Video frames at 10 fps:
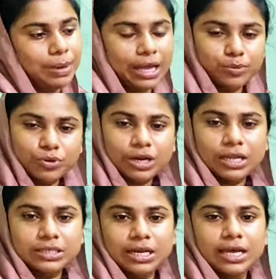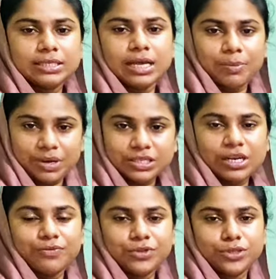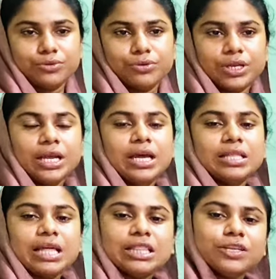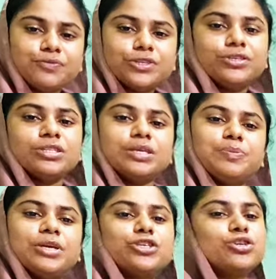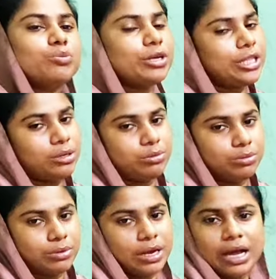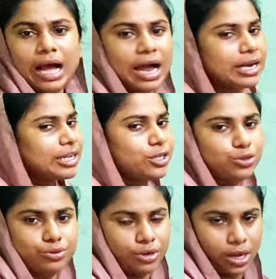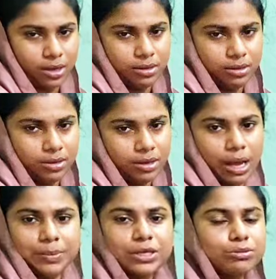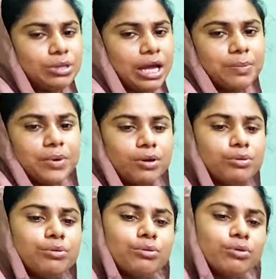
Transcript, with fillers: ভাই বোনেরা যারা আছে আমরা যারা ভিডিও করি তাদের ভিডিওতে বিয়ের সময় দেখুন আর কিচ্ছু না আমি কিন্তু একবারও কোনো